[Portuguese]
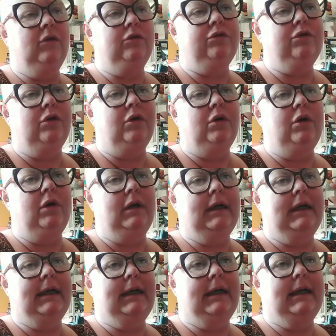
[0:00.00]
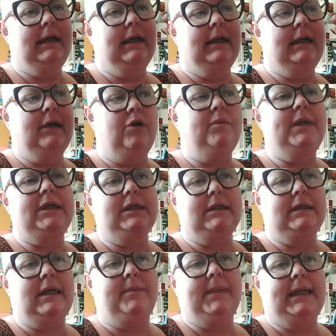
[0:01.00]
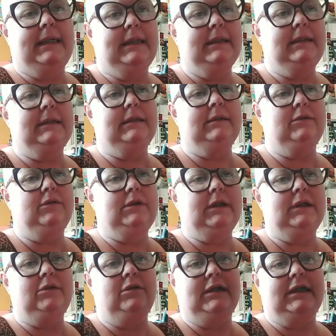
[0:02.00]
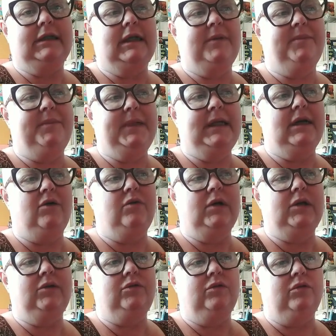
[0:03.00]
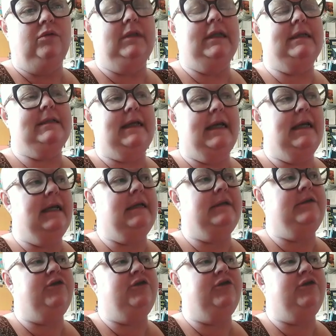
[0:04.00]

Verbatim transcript: estou é, realmente trabalhando, tanto na terapia quanto nas redes